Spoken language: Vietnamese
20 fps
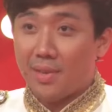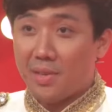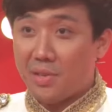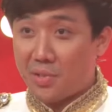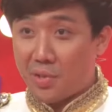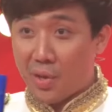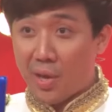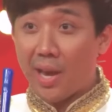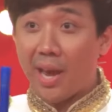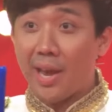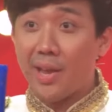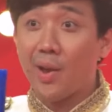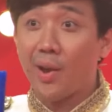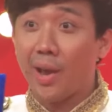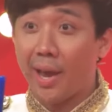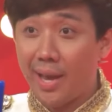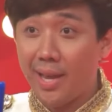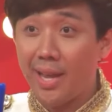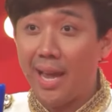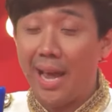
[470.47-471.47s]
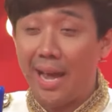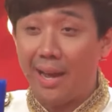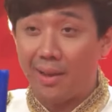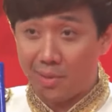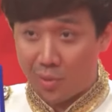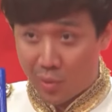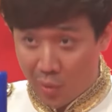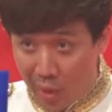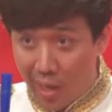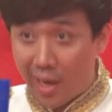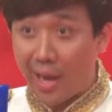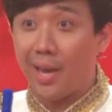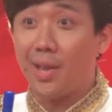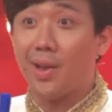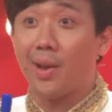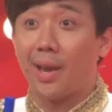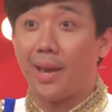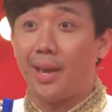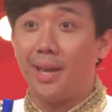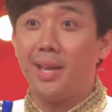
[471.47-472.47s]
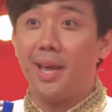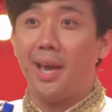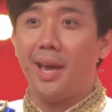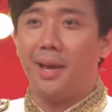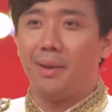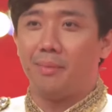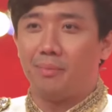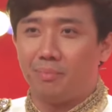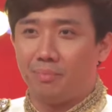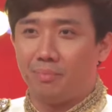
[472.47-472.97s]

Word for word: Suy nghĩ cho kỹ nha Suy nghĩ cho kỹ nha